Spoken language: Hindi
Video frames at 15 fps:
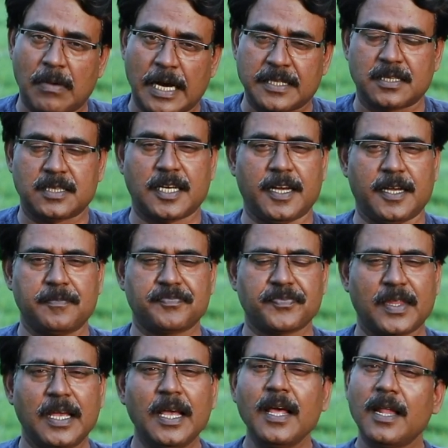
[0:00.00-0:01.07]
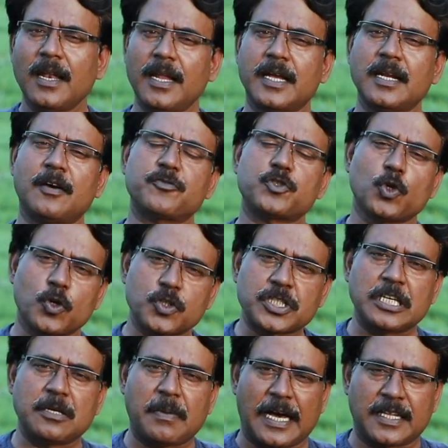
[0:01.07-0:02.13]
मानता है लेकिन अफसोस
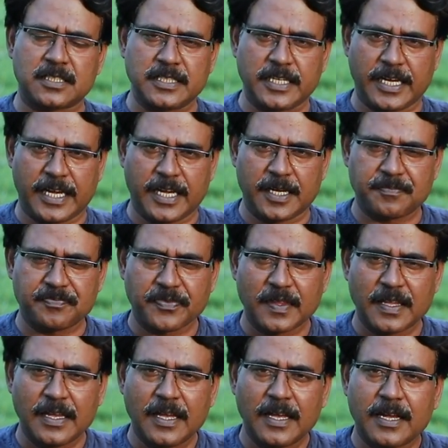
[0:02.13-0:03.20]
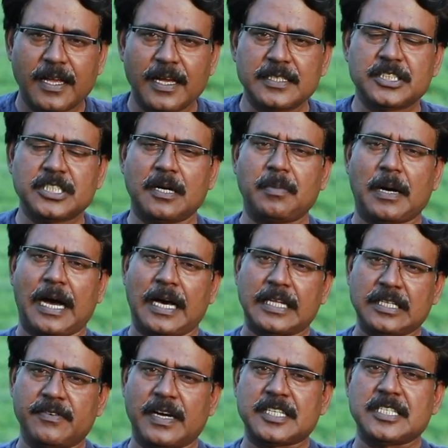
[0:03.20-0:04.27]
की बात यह है कि जब
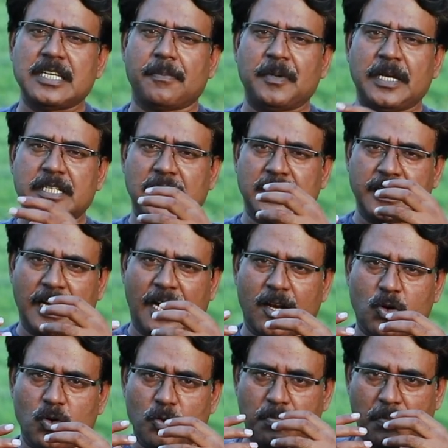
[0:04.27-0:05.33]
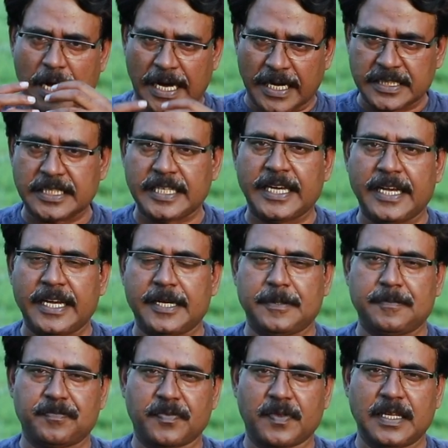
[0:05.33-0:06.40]
आदिवासी अपने इस अधिकार को मांगते हैं
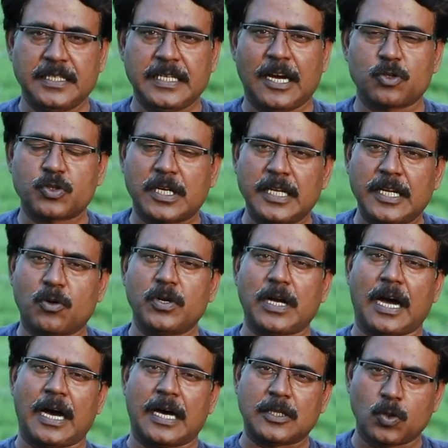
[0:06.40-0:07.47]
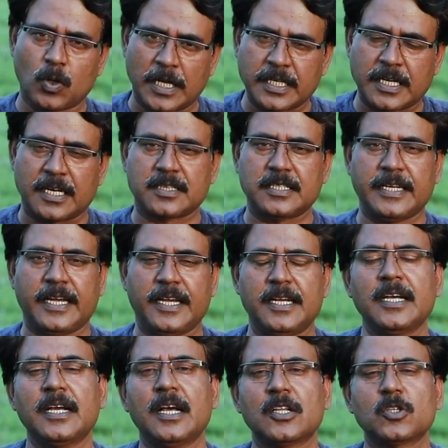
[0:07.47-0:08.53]
या उसके लिए कोई आंदोलन करते हैं
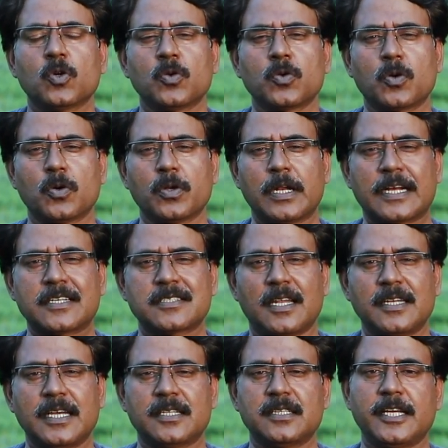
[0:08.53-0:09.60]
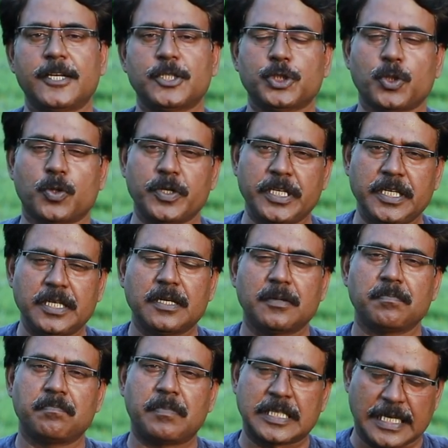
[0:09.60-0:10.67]
तो उनको नक्सल या देशद्रोही
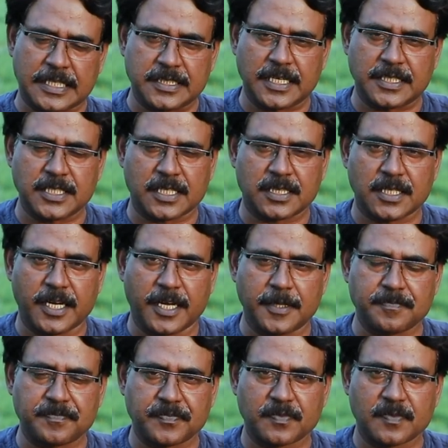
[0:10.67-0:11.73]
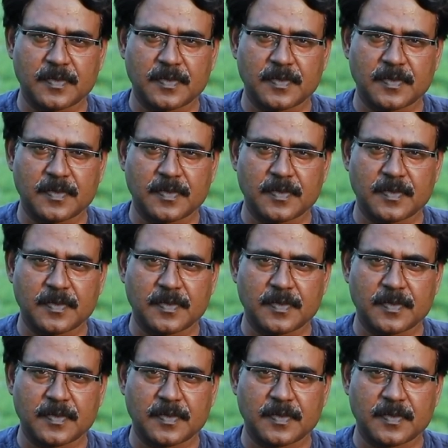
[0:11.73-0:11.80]
बता दिया जाता है